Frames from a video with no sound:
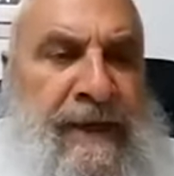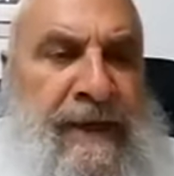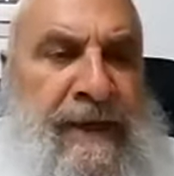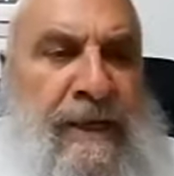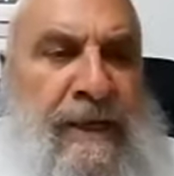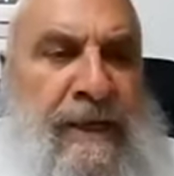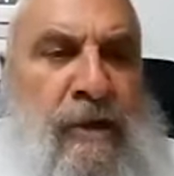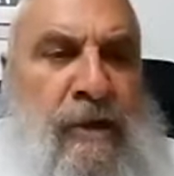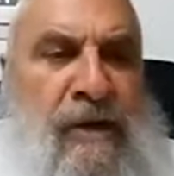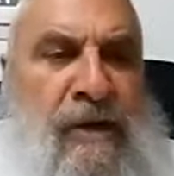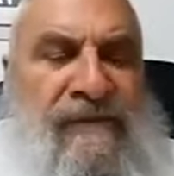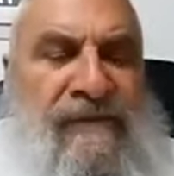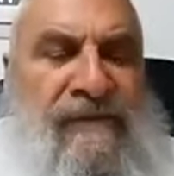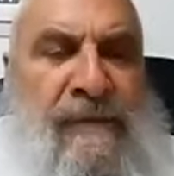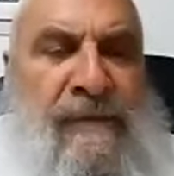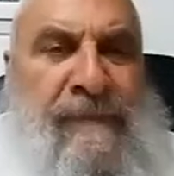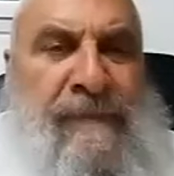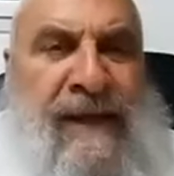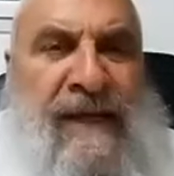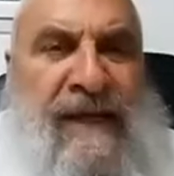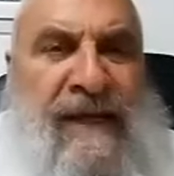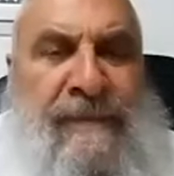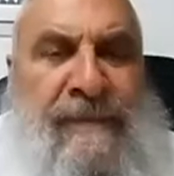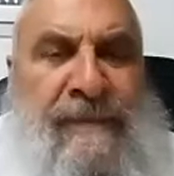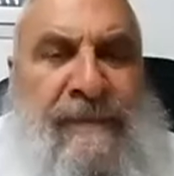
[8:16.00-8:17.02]
et
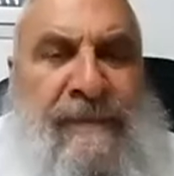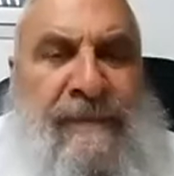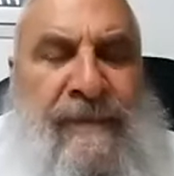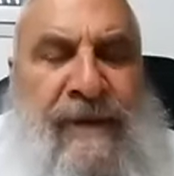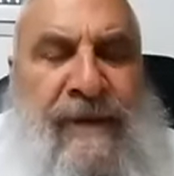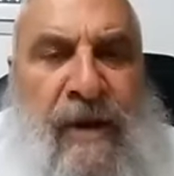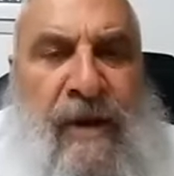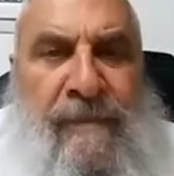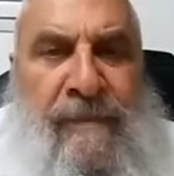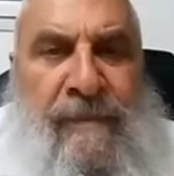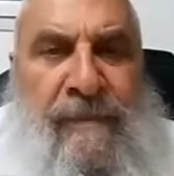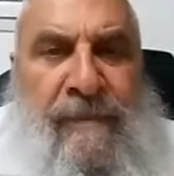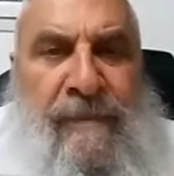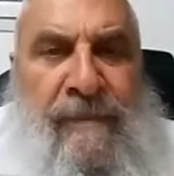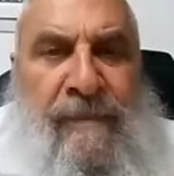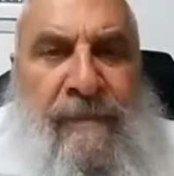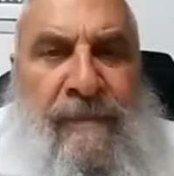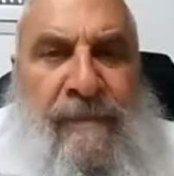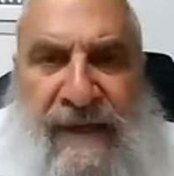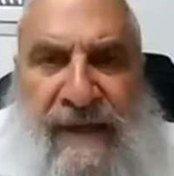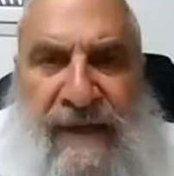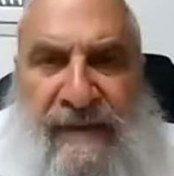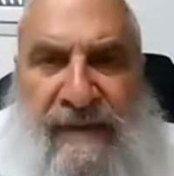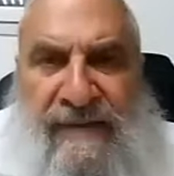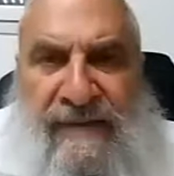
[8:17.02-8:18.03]
il leur avait parlé, mais en
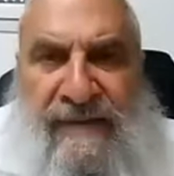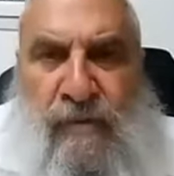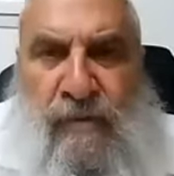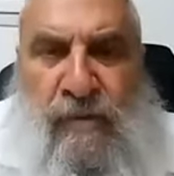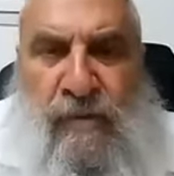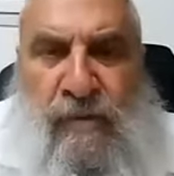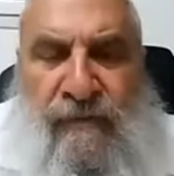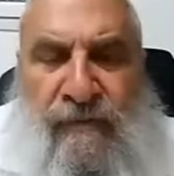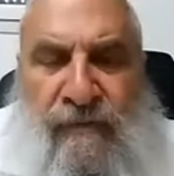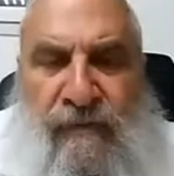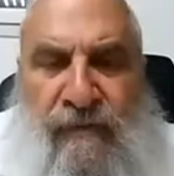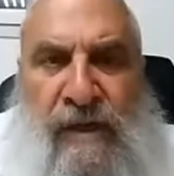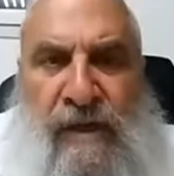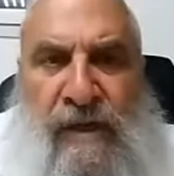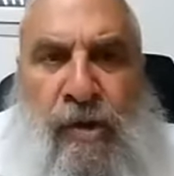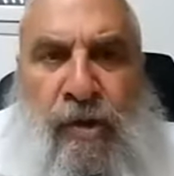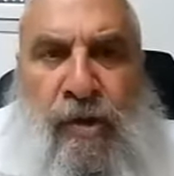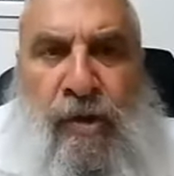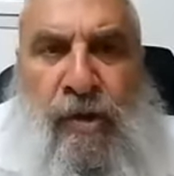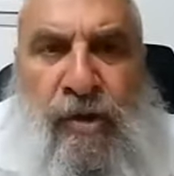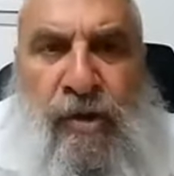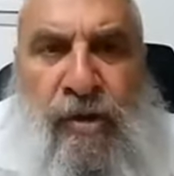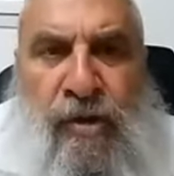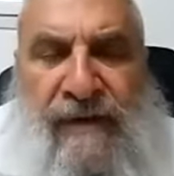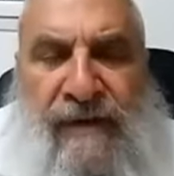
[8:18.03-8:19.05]
particulier, c'est
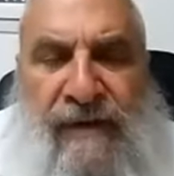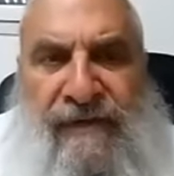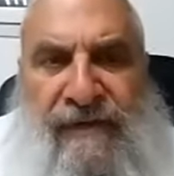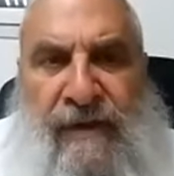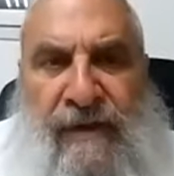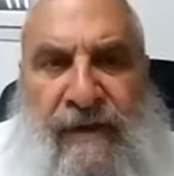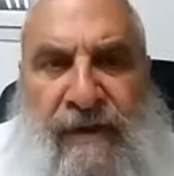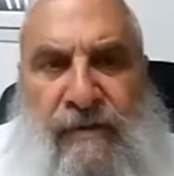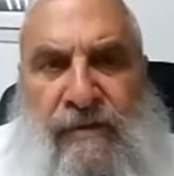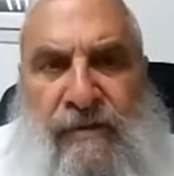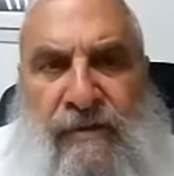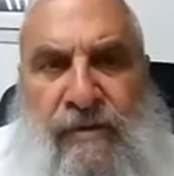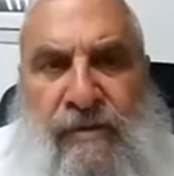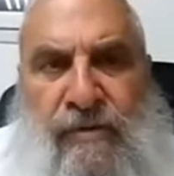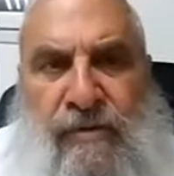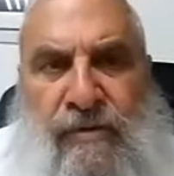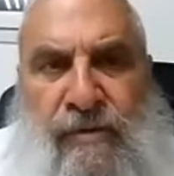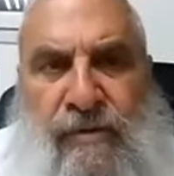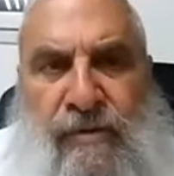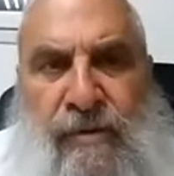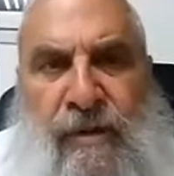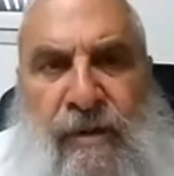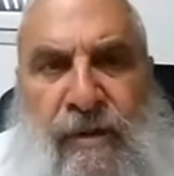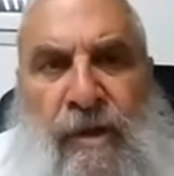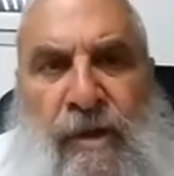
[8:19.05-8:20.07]
une voix que eux avaient
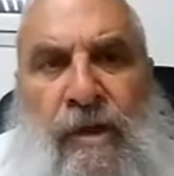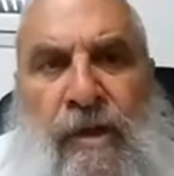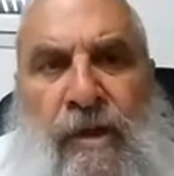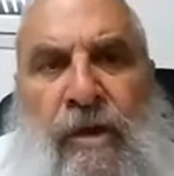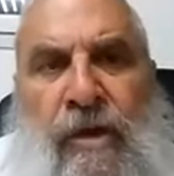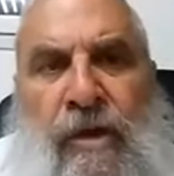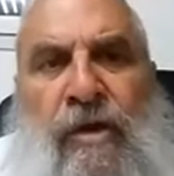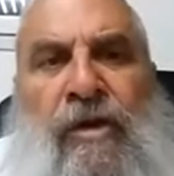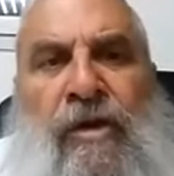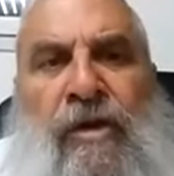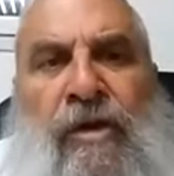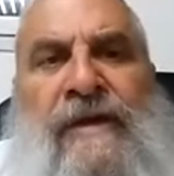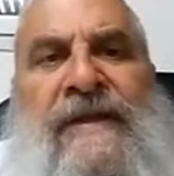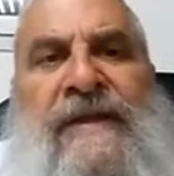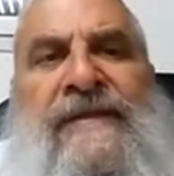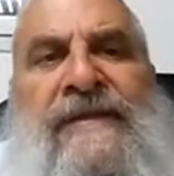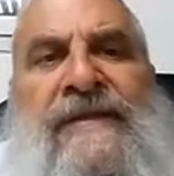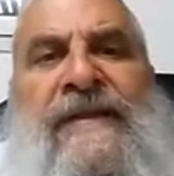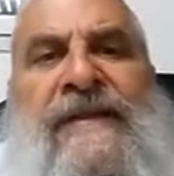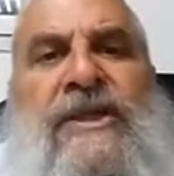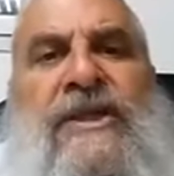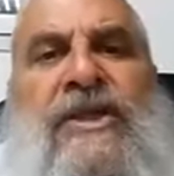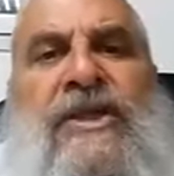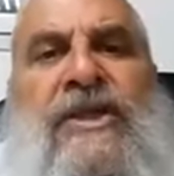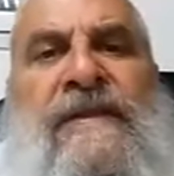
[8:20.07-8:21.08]
entendue. Or, il
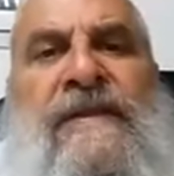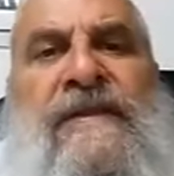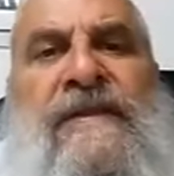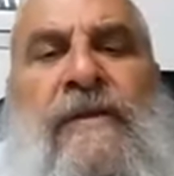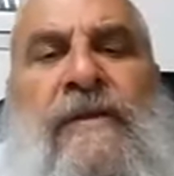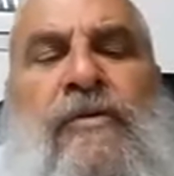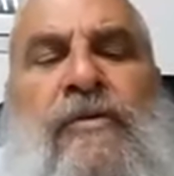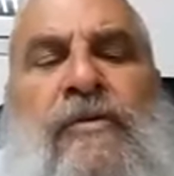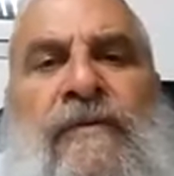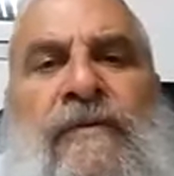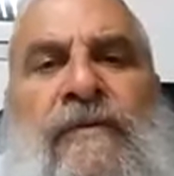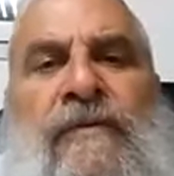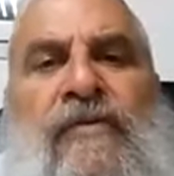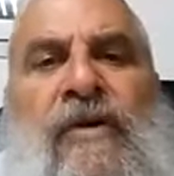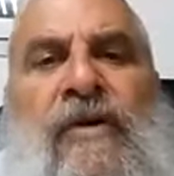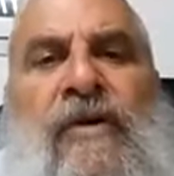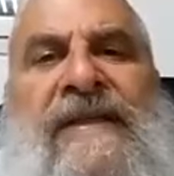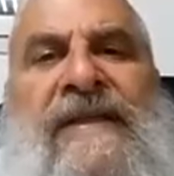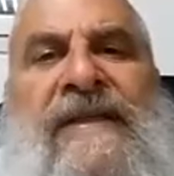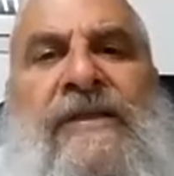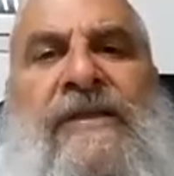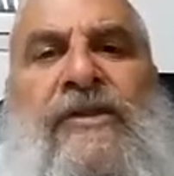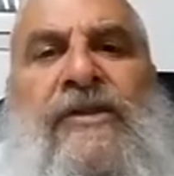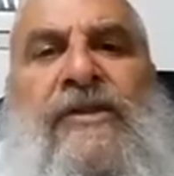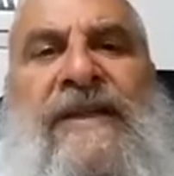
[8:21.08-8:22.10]
s'agit ici d'une
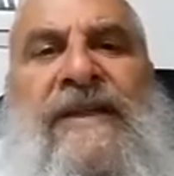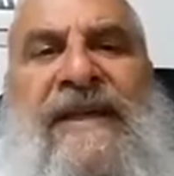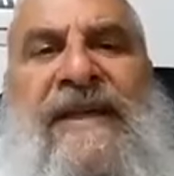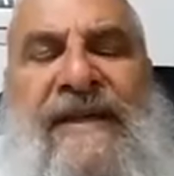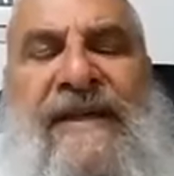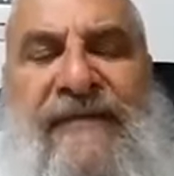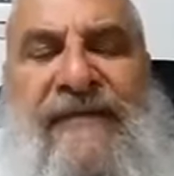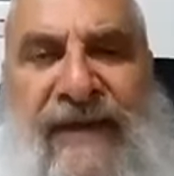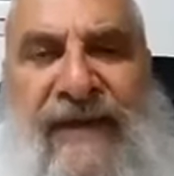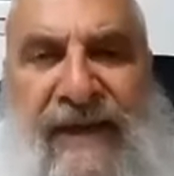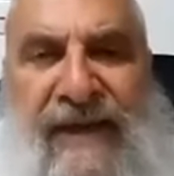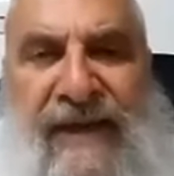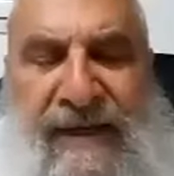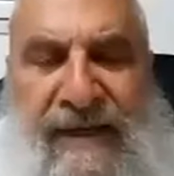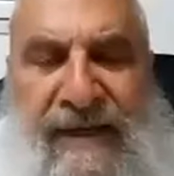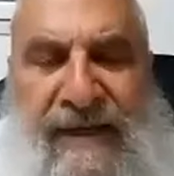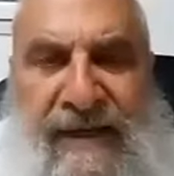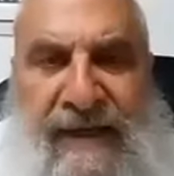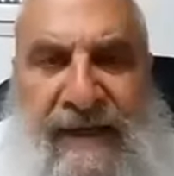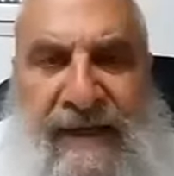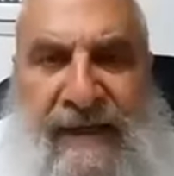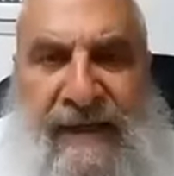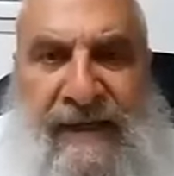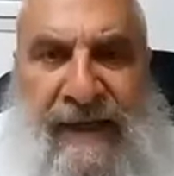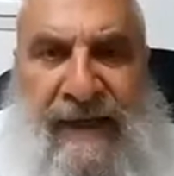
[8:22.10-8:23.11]
voix qui se révèle
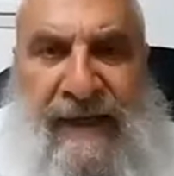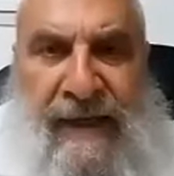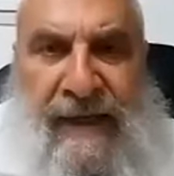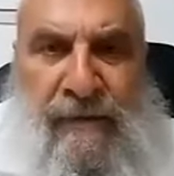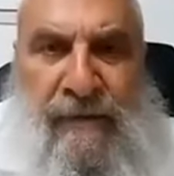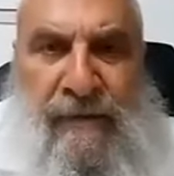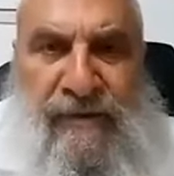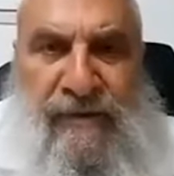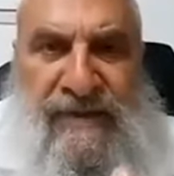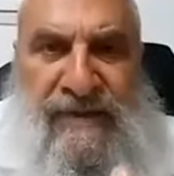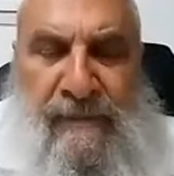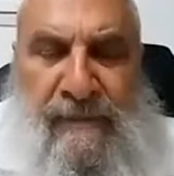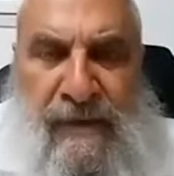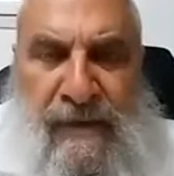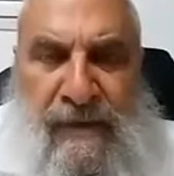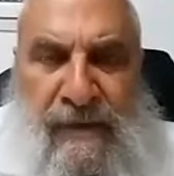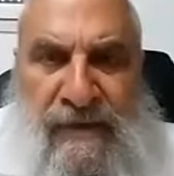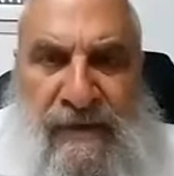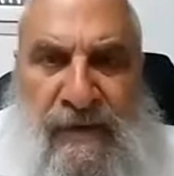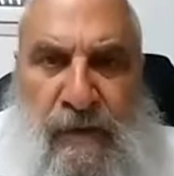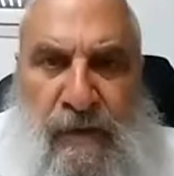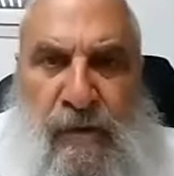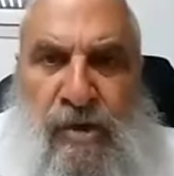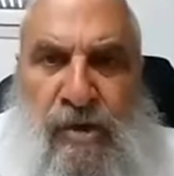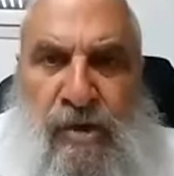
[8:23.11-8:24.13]
à une
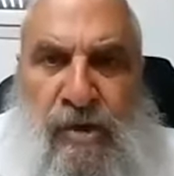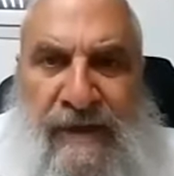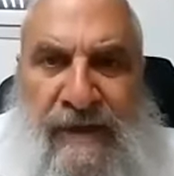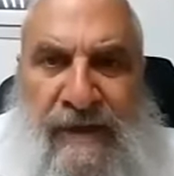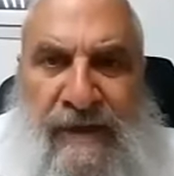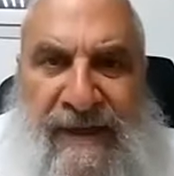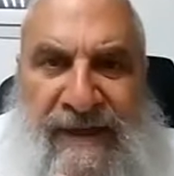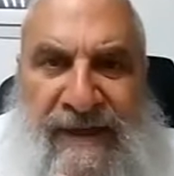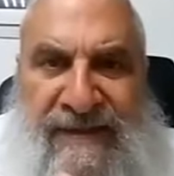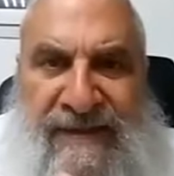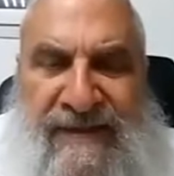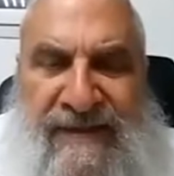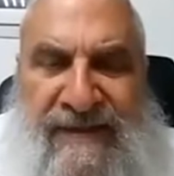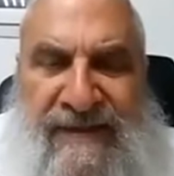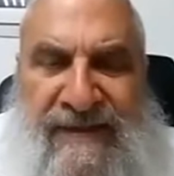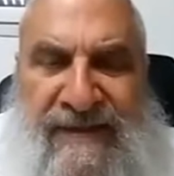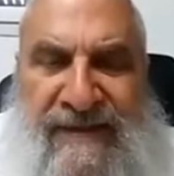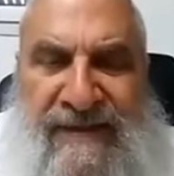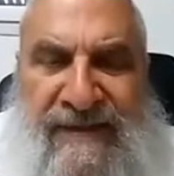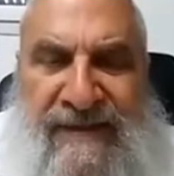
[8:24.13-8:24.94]
dimension collective,